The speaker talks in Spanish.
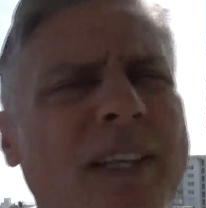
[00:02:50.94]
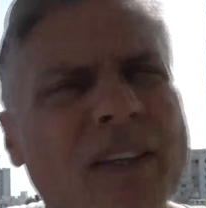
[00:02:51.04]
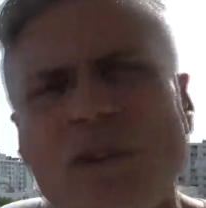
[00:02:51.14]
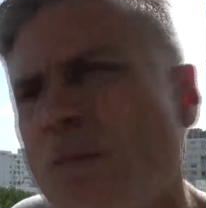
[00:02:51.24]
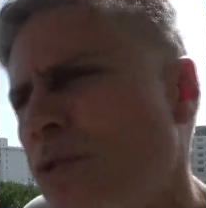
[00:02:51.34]
he
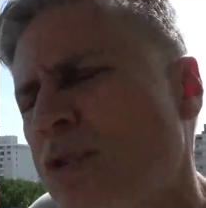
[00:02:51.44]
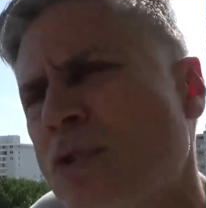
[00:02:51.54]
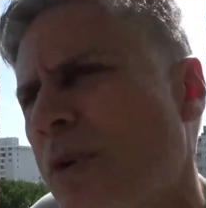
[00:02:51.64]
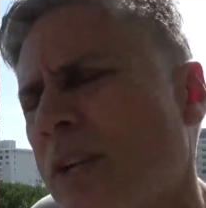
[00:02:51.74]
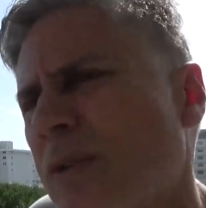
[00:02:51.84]
tenido muchos
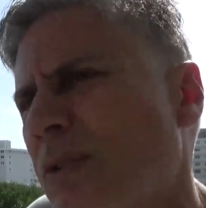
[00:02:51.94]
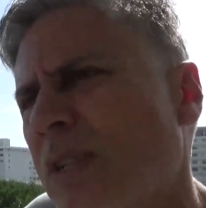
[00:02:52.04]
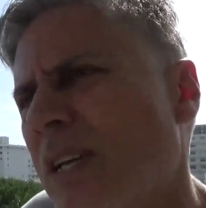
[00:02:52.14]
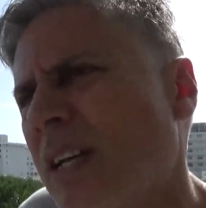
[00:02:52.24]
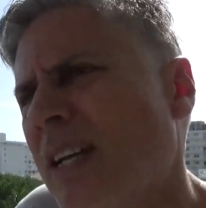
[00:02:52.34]
sueños.
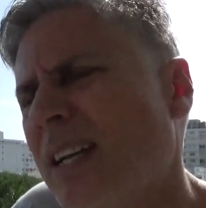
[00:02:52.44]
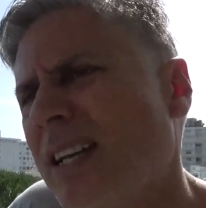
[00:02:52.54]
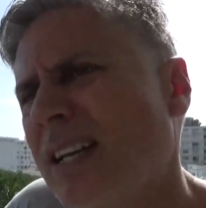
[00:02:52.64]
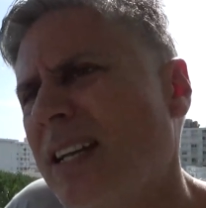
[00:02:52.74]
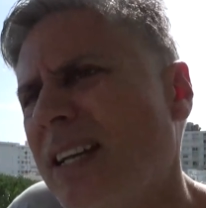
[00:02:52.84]

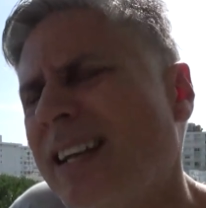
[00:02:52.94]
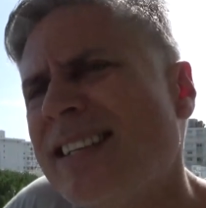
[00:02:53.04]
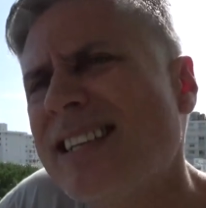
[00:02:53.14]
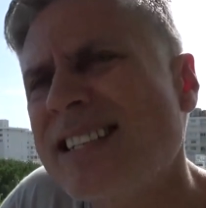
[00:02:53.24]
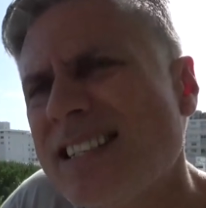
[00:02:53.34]
Y
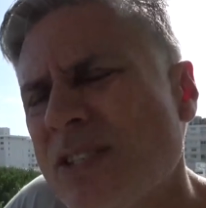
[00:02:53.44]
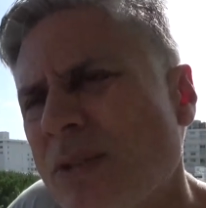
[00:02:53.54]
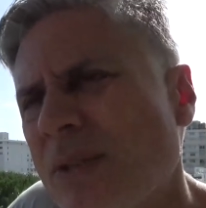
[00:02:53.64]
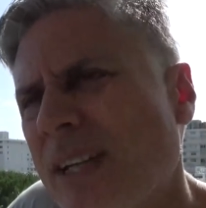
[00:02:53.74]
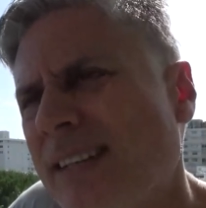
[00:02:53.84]
quizás
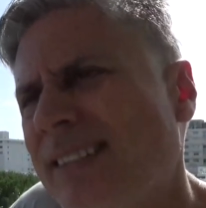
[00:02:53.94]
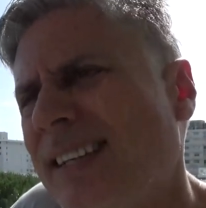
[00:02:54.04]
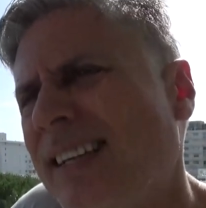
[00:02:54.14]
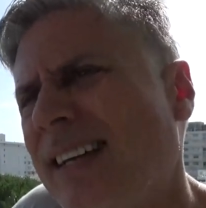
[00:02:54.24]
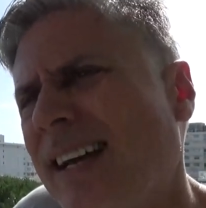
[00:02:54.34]
eso
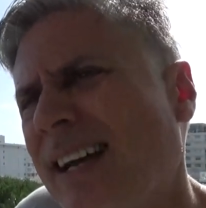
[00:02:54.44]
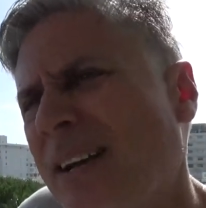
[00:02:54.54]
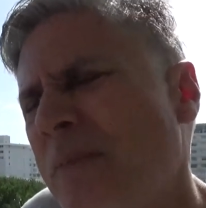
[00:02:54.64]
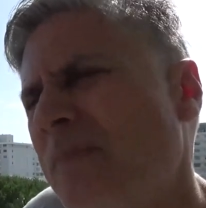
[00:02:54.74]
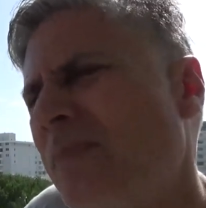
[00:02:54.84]
este,
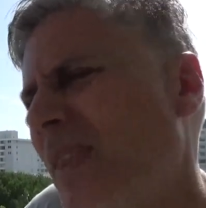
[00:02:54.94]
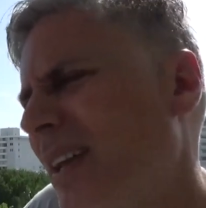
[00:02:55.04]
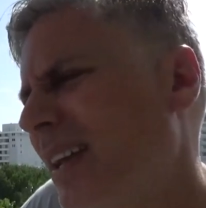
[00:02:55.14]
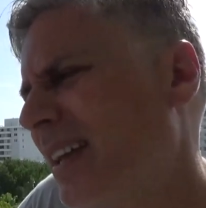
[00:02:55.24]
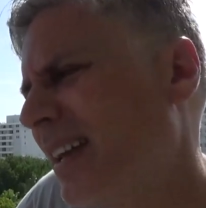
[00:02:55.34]

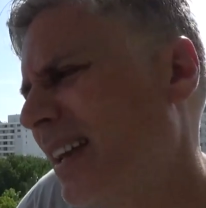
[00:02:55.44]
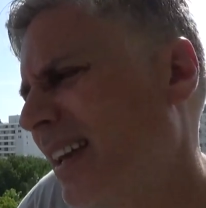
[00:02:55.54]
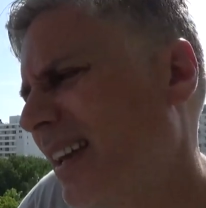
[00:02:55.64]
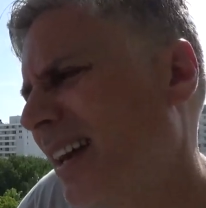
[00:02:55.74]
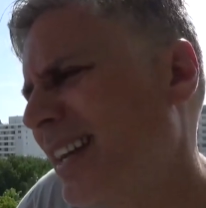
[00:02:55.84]

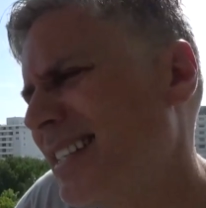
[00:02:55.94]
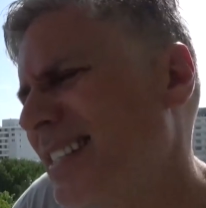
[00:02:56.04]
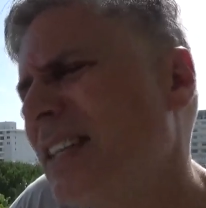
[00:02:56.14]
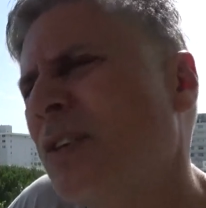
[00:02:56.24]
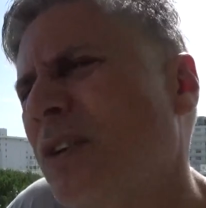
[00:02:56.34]
eh, haya
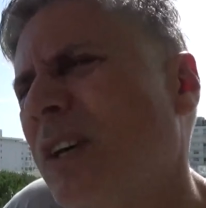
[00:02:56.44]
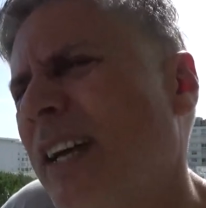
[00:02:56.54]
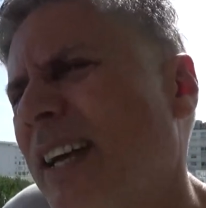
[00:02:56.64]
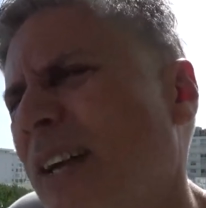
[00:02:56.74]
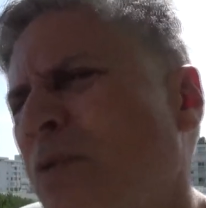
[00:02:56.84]
sido
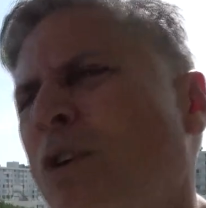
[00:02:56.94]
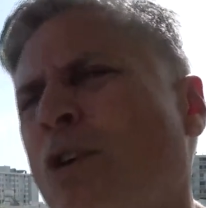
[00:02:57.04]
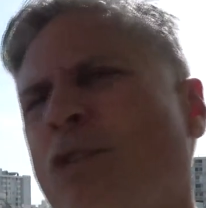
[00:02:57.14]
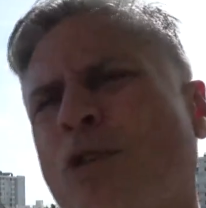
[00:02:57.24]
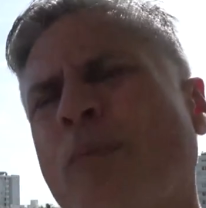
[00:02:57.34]
eh, uno de
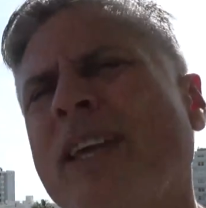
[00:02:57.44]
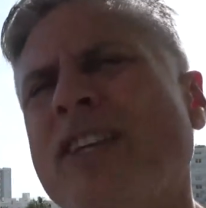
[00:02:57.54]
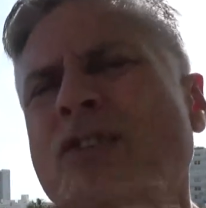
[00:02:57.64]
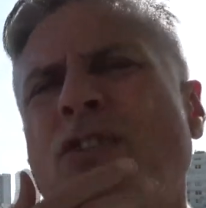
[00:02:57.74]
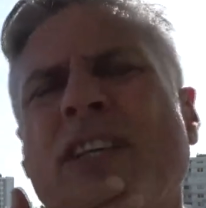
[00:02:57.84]
los
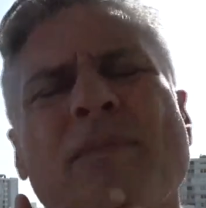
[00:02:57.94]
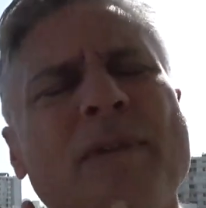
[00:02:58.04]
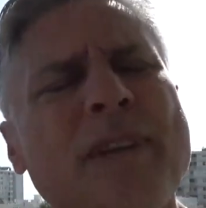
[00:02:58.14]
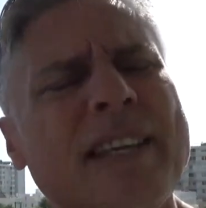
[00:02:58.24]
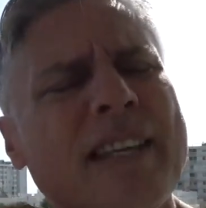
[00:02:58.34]
tropiezos en
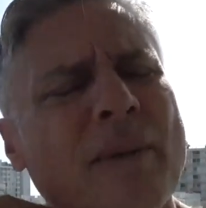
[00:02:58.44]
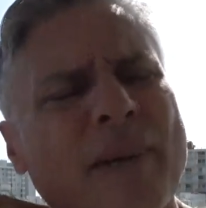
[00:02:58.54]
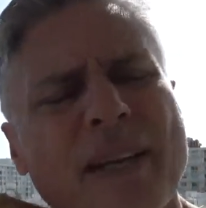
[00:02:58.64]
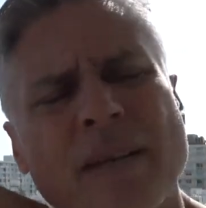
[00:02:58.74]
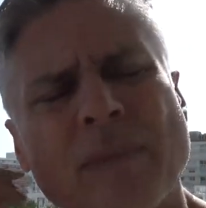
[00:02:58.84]
mi vida
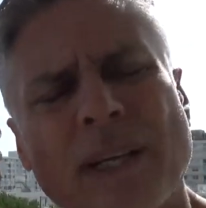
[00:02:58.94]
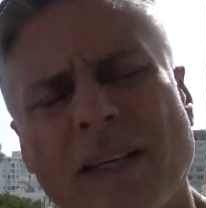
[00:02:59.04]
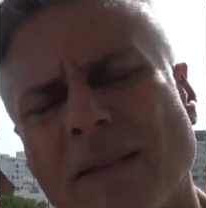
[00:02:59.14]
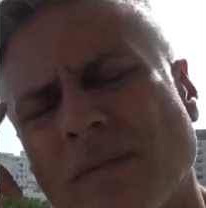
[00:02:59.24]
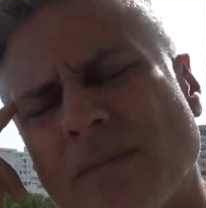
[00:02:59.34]
para,
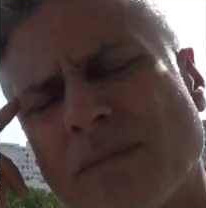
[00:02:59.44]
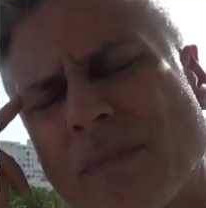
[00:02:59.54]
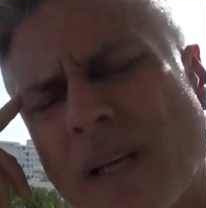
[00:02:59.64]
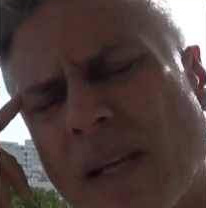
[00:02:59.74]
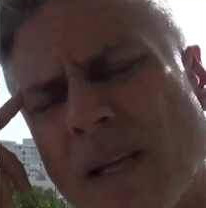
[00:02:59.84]

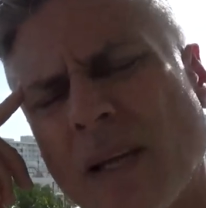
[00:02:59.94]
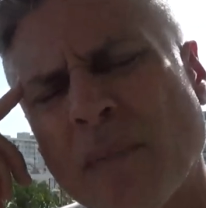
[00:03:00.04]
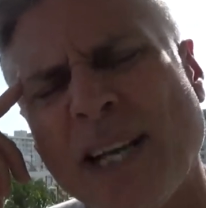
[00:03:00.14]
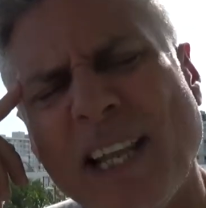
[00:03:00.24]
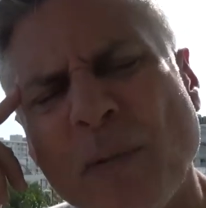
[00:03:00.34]

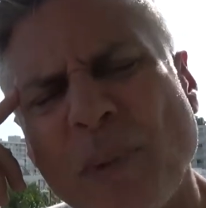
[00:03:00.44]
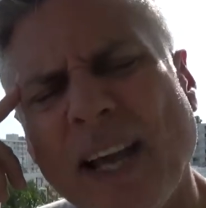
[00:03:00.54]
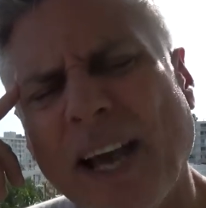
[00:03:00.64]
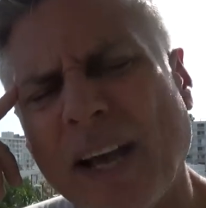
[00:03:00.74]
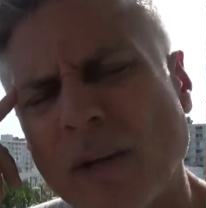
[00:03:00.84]
para,
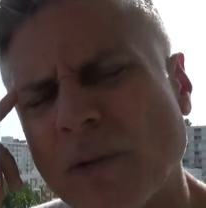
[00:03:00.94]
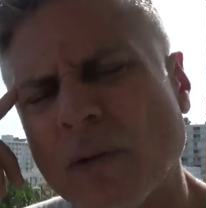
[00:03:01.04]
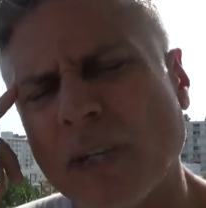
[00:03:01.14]
despegar, ojo,